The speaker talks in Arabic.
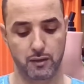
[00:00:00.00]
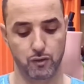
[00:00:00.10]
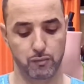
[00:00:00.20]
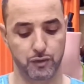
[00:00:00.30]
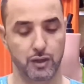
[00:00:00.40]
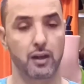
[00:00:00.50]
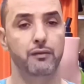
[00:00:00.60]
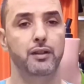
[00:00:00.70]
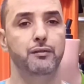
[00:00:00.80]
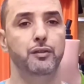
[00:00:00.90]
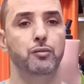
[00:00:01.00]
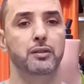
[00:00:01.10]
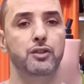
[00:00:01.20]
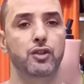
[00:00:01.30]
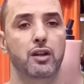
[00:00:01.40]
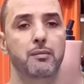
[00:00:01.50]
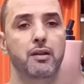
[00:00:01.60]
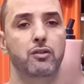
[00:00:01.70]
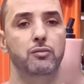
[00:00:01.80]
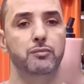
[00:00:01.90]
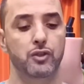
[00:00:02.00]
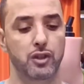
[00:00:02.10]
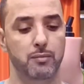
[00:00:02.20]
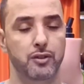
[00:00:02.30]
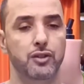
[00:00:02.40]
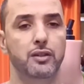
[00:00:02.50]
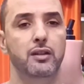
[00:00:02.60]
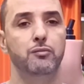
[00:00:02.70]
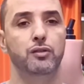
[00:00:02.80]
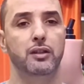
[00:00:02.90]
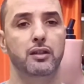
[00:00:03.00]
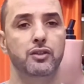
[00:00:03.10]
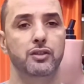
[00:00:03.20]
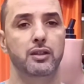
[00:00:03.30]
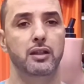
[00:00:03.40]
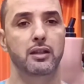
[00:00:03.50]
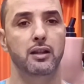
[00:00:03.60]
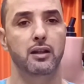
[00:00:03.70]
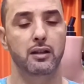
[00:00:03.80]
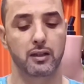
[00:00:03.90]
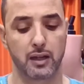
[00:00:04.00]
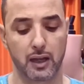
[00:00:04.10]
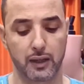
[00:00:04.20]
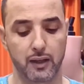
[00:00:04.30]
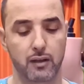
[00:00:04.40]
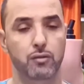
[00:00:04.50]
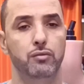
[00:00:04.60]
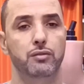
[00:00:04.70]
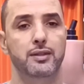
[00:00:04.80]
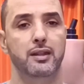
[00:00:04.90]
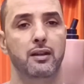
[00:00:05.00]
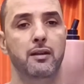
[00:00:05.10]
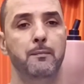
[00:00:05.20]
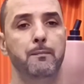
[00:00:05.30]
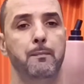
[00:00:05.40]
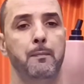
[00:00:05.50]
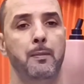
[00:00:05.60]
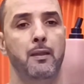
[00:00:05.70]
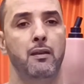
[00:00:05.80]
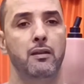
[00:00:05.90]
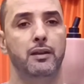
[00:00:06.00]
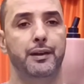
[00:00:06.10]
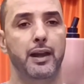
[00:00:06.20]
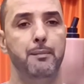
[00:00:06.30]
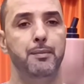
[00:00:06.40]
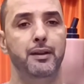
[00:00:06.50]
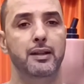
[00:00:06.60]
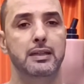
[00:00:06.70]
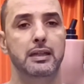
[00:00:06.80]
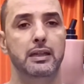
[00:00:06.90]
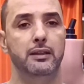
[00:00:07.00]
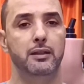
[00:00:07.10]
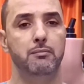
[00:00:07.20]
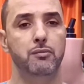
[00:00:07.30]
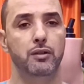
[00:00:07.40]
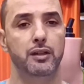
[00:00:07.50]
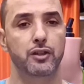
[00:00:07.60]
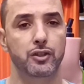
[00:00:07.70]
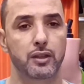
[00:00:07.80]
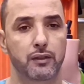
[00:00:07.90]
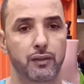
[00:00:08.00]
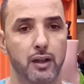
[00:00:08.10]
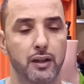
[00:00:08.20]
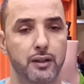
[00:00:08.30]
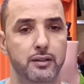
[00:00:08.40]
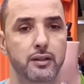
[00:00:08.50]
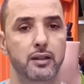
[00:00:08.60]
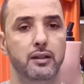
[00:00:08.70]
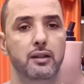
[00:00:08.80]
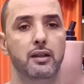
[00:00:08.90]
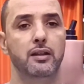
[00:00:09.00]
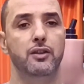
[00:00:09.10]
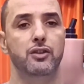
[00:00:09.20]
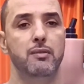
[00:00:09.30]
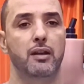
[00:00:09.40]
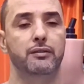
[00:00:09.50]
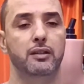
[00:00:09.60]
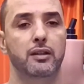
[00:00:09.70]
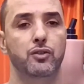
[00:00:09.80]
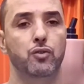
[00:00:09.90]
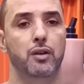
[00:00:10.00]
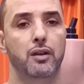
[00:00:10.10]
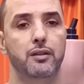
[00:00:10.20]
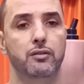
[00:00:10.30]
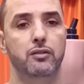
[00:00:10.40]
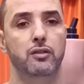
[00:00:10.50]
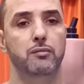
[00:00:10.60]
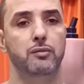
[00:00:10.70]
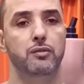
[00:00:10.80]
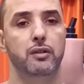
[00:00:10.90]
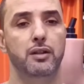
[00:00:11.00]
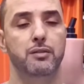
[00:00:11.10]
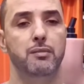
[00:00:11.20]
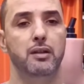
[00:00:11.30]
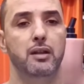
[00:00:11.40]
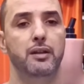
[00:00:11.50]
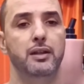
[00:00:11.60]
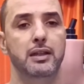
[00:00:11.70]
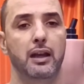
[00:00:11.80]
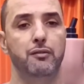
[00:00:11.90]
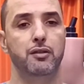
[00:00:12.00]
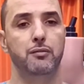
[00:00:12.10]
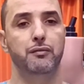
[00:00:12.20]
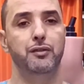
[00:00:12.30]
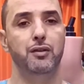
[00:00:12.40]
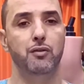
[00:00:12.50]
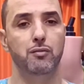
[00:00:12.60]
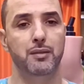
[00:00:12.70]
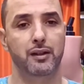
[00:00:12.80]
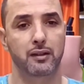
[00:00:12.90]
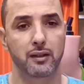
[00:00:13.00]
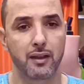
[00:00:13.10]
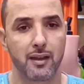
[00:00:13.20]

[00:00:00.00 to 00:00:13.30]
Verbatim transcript: اليوم ان شاء الله في هذا الفيديو غنشارك معكم جليبه جداد موديلات جداد ديال العقيق والصنعه كنرحب بالناس اللي انضموا لينا جداد في القناه ديالنا ديال جمال قفطان شكرا لكم وكنتمنى الناس اللي غيوصلهم الفيديو اول مره